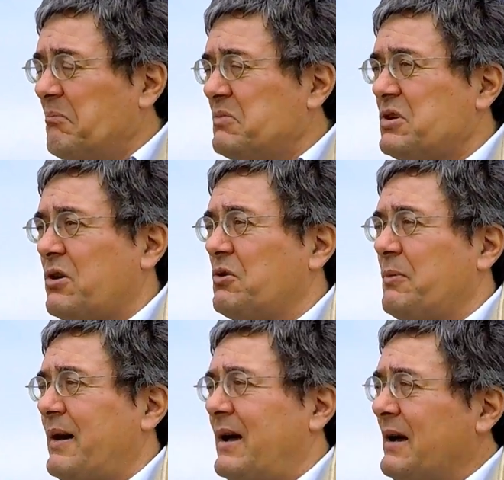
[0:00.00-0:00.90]
secondo
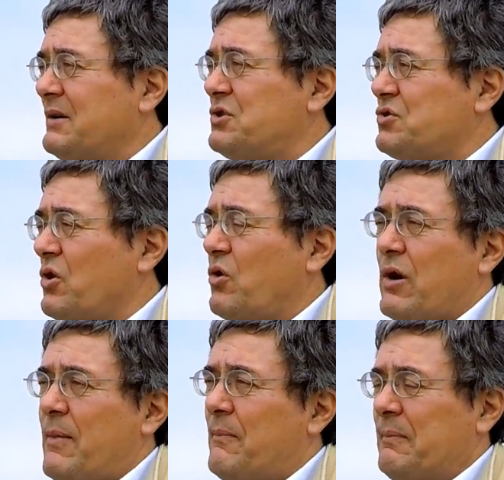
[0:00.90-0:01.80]
me ci sono
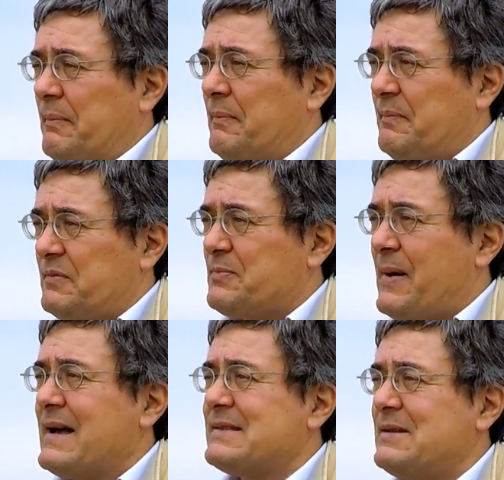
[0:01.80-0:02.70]
ancora mh, mm,
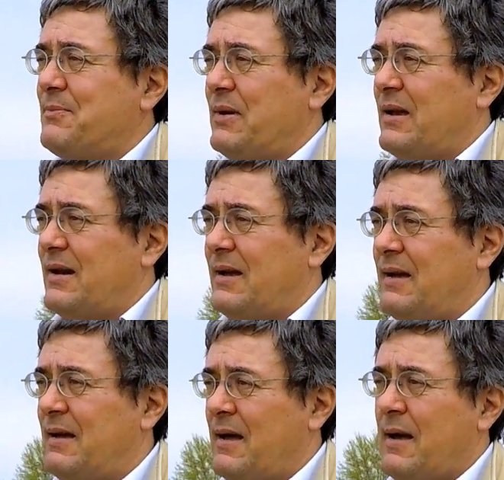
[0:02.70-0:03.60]
spazi
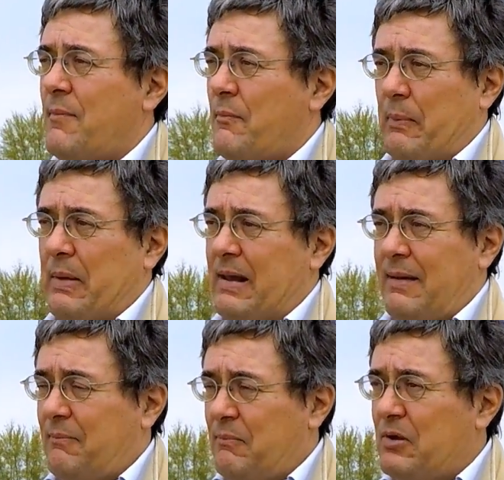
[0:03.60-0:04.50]
per,
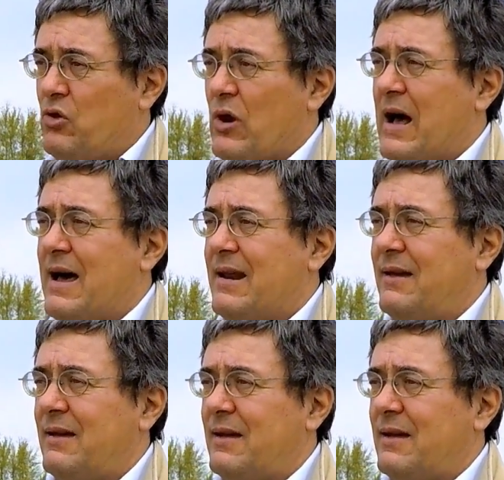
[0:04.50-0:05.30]
per migliorare